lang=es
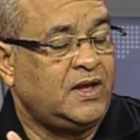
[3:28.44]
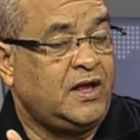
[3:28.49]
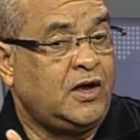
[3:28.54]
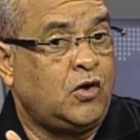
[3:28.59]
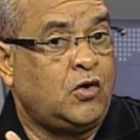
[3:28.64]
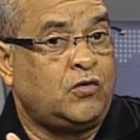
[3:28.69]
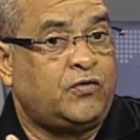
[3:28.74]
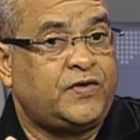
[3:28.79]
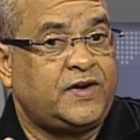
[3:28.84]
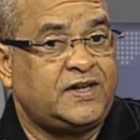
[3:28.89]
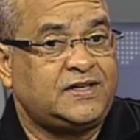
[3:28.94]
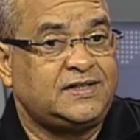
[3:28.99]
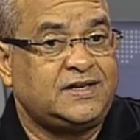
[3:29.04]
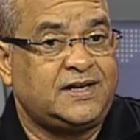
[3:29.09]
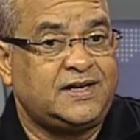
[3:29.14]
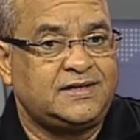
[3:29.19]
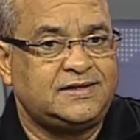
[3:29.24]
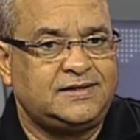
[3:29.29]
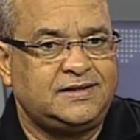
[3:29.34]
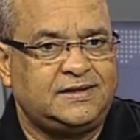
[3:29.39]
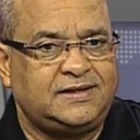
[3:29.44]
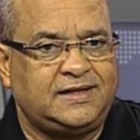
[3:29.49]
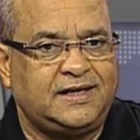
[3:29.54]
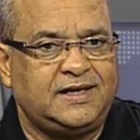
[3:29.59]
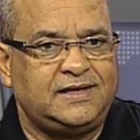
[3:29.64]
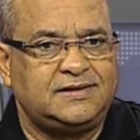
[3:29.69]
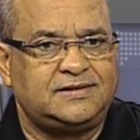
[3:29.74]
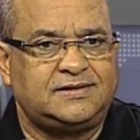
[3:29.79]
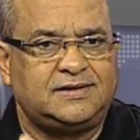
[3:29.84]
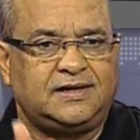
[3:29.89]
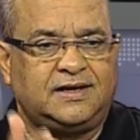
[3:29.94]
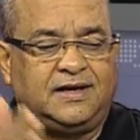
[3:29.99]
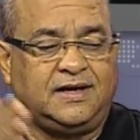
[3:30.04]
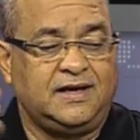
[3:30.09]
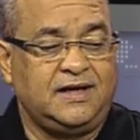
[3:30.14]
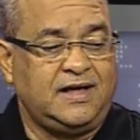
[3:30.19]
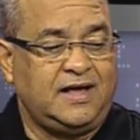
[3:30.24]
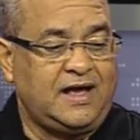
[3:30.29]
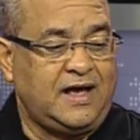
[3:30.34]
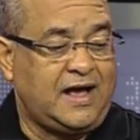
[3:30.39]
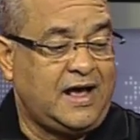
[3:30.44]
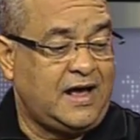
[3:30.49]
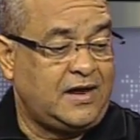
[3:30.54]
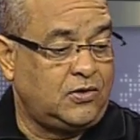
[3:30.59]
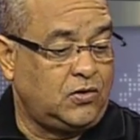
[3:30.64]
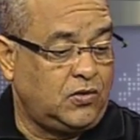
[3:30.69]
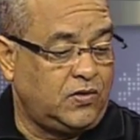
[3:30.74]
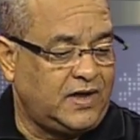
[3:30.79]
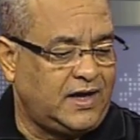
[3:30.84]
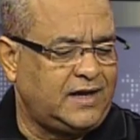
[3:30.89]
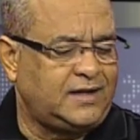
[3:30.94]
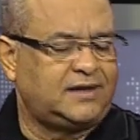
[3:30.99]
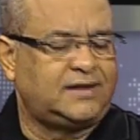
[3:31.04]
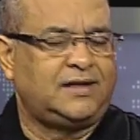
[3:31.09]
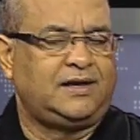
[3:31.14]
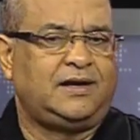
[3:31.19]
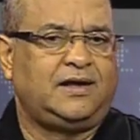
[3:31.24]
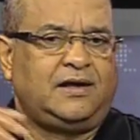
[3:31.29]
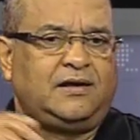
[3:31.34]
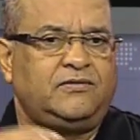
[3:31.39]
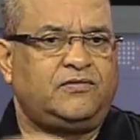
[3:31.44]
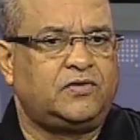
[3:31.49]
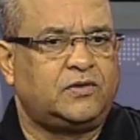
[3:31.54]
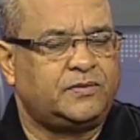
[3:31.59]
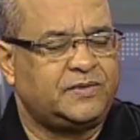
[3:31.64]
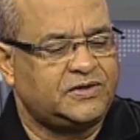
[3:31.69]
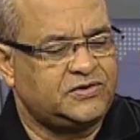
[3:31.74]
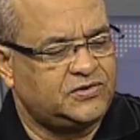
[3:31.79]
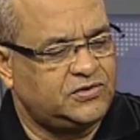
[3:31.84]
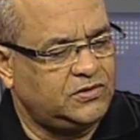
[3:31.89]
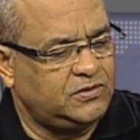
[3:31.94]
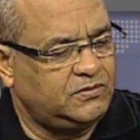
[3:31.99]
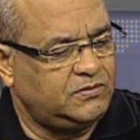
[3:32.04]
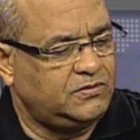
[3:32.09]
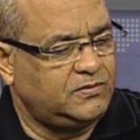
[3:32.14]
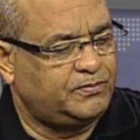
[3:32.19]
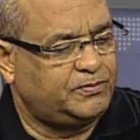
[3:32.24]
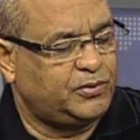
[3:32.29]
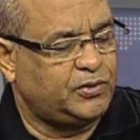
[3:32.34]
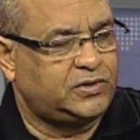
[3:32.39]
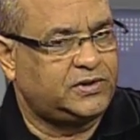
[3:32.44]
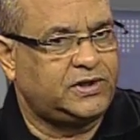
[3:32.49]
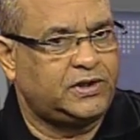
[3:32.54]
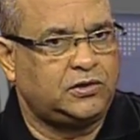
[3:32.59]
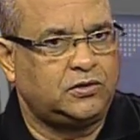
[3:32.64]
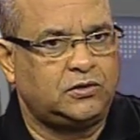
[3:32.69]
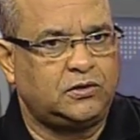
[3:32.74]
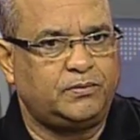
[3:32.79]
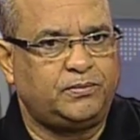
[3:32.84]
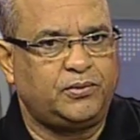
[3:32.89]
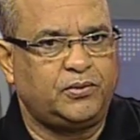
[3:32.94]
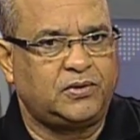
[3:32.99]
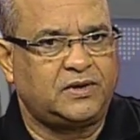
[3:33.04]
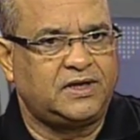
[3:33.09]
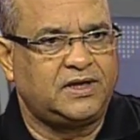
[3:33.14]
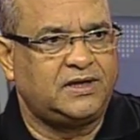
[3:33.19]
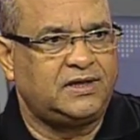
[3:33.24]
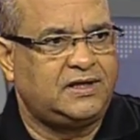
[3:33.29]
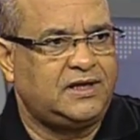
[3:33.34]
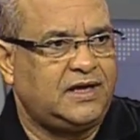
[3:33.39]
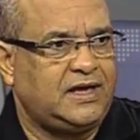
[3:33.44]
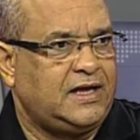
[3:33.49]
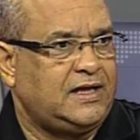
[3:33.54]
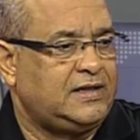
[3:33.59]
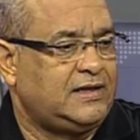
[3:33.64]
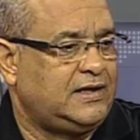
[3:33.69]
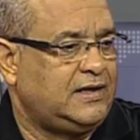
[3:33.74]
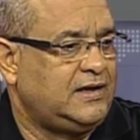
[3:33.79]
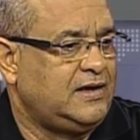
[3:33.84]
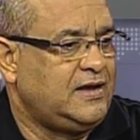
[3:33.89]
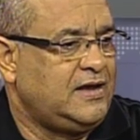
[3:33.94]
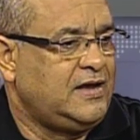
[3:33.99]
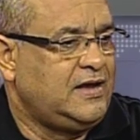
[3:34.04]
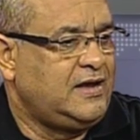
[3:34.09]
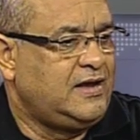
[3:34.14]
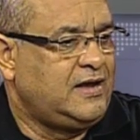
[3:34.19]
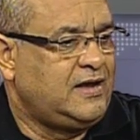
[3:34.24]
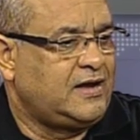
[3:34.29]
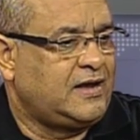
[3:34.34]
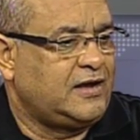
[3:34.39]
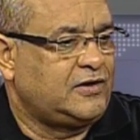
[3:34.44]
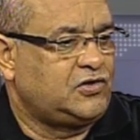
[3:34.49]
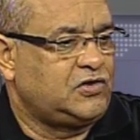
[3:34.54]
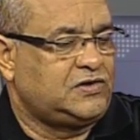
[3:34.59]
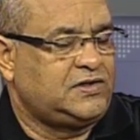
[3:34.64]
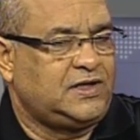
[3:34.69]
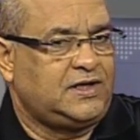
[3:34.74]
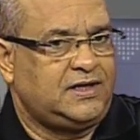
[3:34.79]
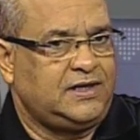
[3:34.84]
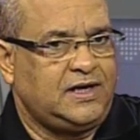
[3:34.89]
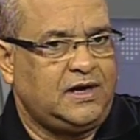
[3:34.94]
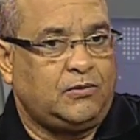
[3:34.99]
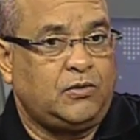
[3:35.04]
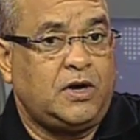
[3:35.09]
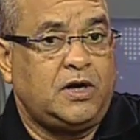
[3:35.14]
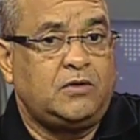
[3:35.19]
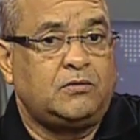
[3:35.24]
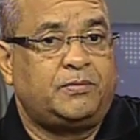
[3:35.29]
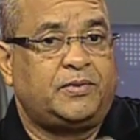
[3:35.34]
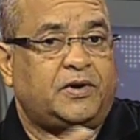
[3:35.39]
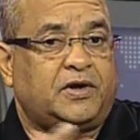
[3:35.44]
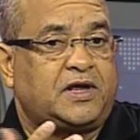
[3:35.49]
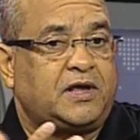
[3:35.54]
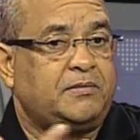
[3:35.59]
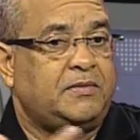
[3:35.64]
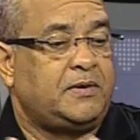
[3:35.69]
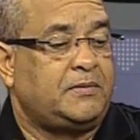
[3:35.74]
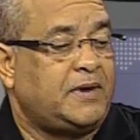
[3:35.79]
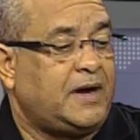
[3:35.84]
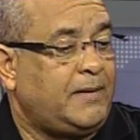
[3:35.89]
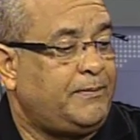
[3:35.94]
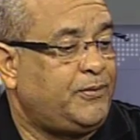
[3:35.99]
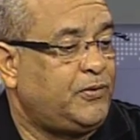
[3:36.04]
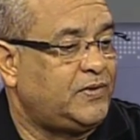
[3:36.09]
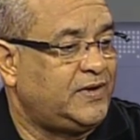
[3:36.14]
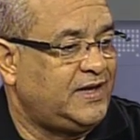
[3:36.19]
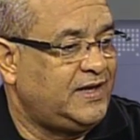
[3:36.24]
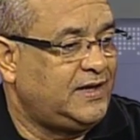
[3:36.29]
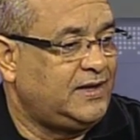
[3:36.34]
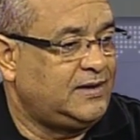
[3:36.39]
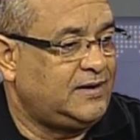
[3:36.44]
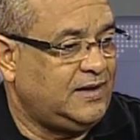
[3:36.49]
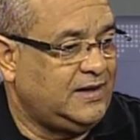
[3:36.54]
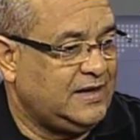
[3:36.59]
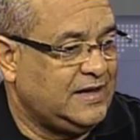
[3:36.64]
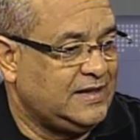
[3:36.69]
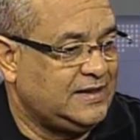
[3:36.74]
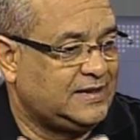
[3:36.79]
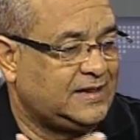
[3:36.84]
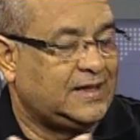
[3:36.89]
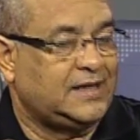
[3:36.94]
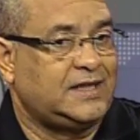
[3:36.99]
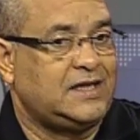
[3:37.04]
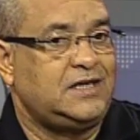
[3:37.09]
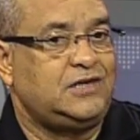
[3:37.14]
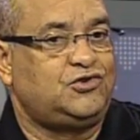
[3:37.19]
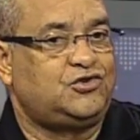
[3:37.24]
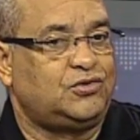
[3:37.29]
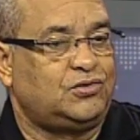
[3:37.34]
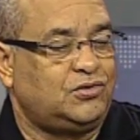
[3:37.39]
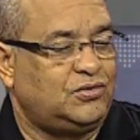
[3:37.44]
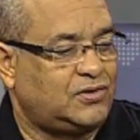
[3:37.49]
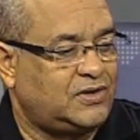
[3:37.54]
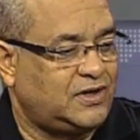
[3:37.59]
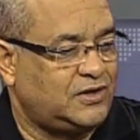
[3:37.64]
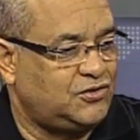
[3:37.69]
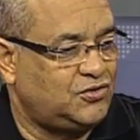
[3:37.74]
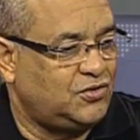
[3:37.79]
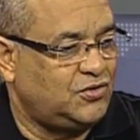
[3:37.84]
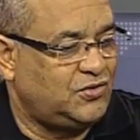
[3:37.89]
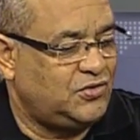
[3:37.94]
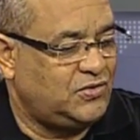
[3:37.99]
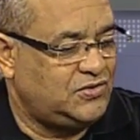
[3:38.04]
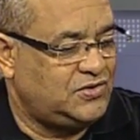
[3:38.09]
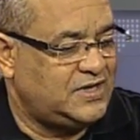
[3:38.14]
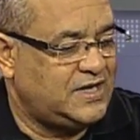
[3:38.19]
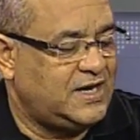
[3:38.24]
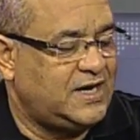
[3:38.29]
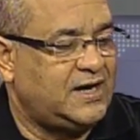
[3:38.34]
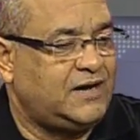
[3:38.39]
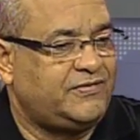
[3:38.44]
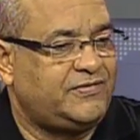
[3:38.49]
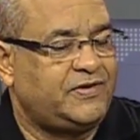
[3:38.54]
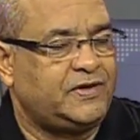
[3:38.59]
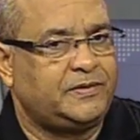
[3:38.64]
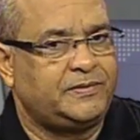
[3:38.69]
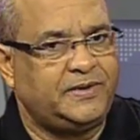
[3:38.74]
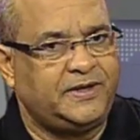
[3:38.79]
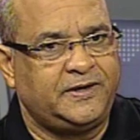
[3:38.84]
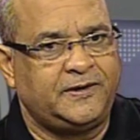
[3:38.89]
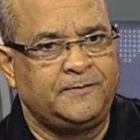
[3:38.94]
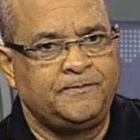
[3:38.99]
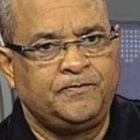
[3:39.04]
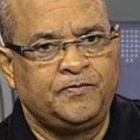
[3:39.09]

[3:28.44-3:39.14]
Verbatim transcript: ofrece resistencia a no darte la información posterior porque entiende que eso sería bueno, pero que me va a poner en entredicho lo que yo ya afirmé.